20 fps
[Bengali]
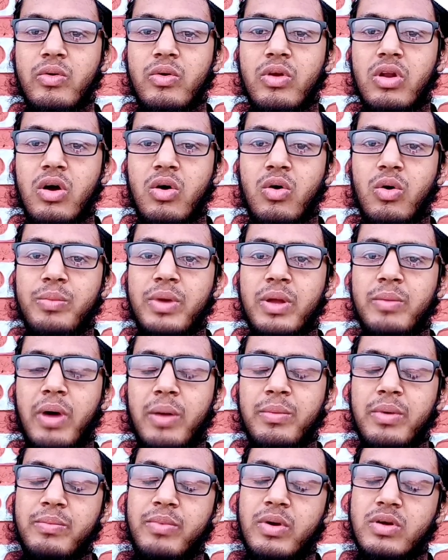করি তবে
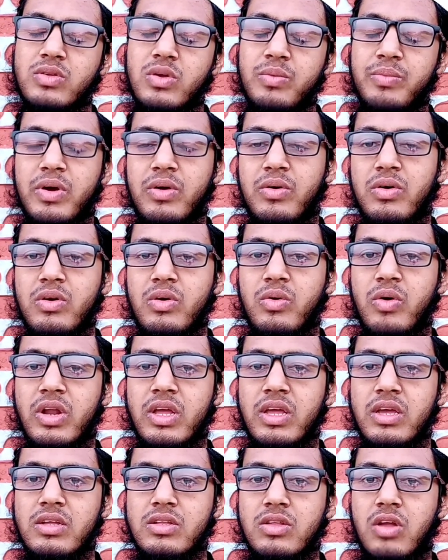নিম্নলিখিত
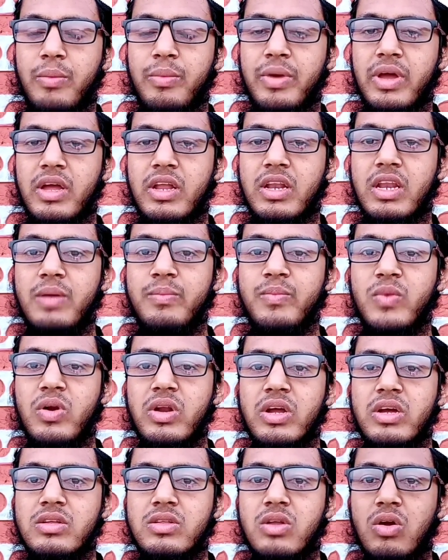লক্ষণগুলো পাওয়া যাবে
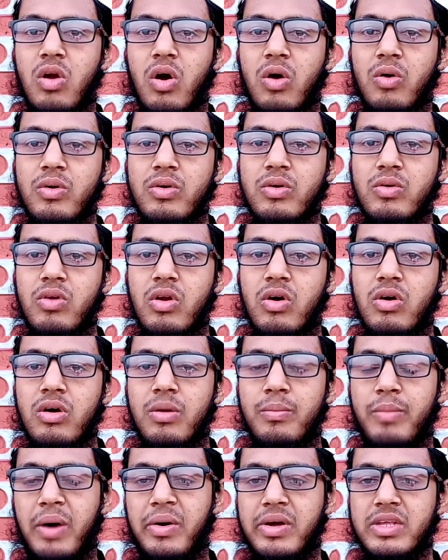
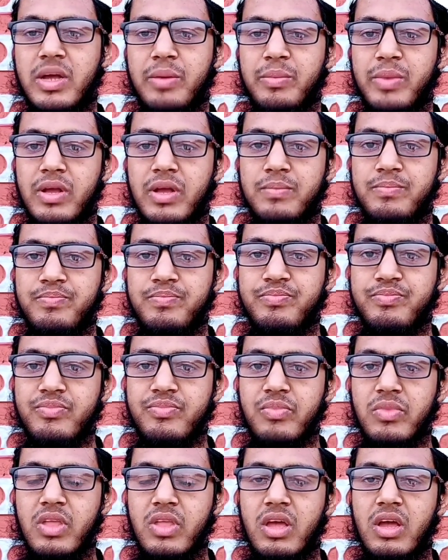এ রোগের
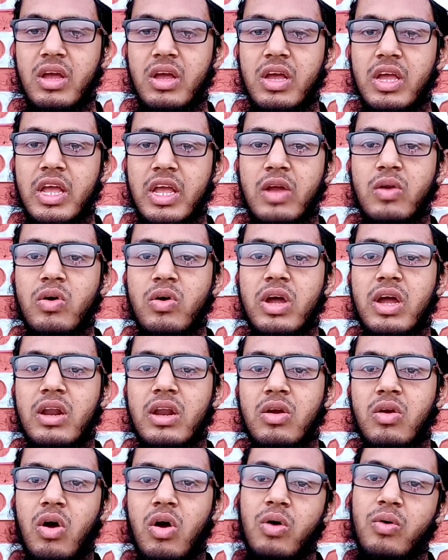লক্ষণগুলোকে সাধারণত
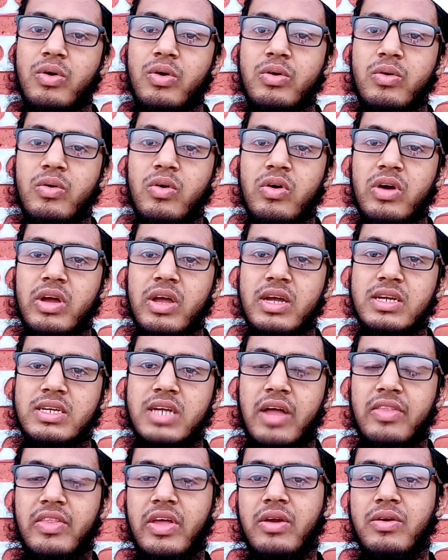তিন ভাগে ভাগ
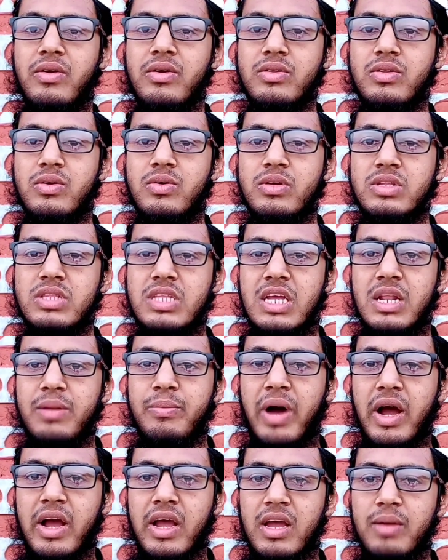করা হয় এক হচ্ছে
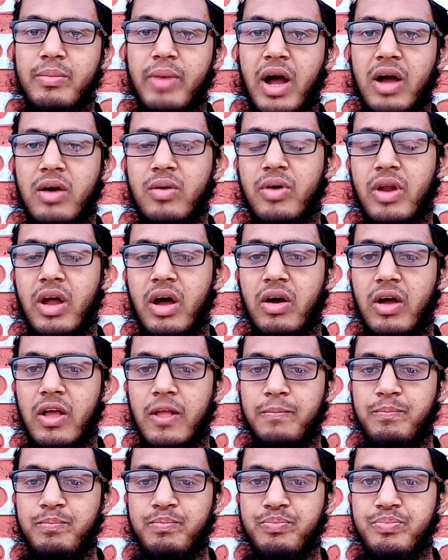সেপটিসেমিক
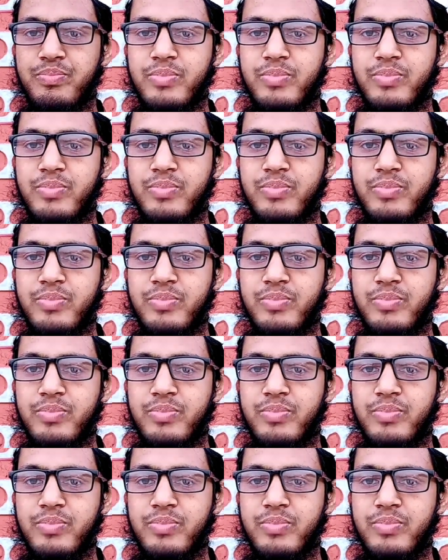ফর্ম